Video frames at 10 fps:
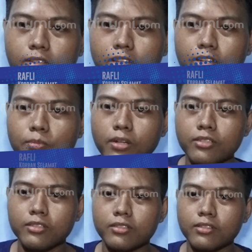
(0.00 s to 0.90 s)
dari
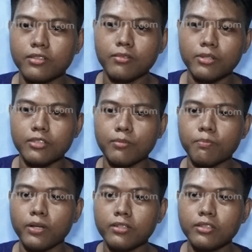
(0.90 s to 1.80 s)
baris depan baris
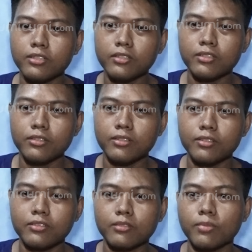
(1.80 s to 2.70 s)
depan di
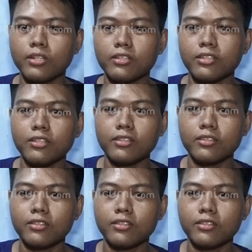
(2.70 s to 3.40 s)
sebelah kiri